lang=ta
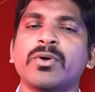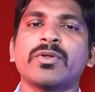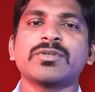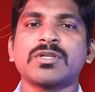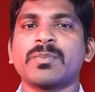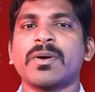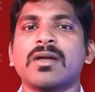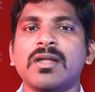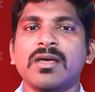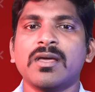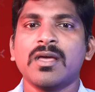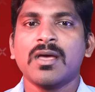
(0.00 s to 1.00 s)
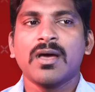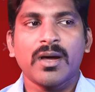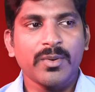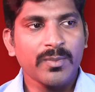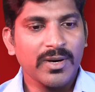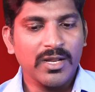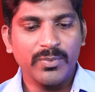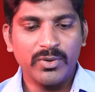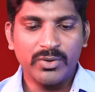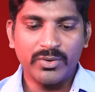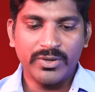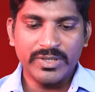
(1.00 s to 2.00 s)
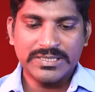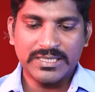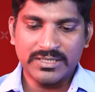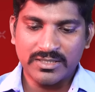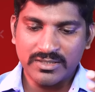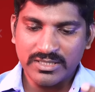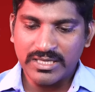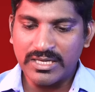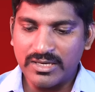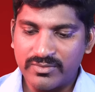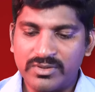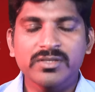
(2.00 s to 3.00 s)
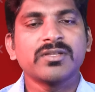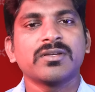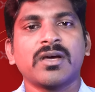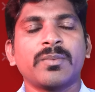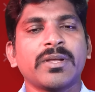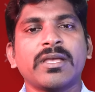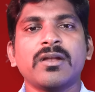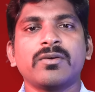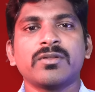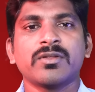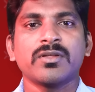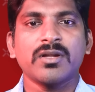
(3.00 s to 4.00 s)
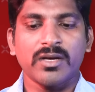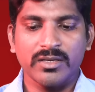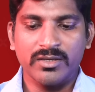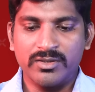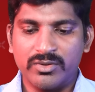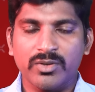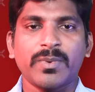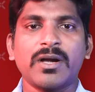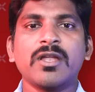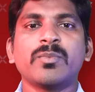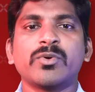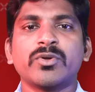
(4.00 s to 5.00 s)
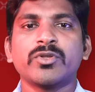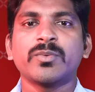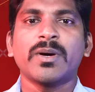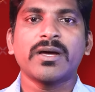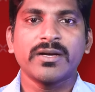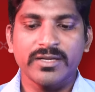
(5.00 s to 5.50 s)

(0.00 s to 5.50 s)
கொட்டி வச்சிருப்பாங்கல்ல அப்படி மலை போல கொட்டி வச்ச இடத்துலேருந்து கீழே விழுது அப்படி கீழே விழுந்ததில் அங்கிருந்து ஒரு பள்ளி முழுவதுமாக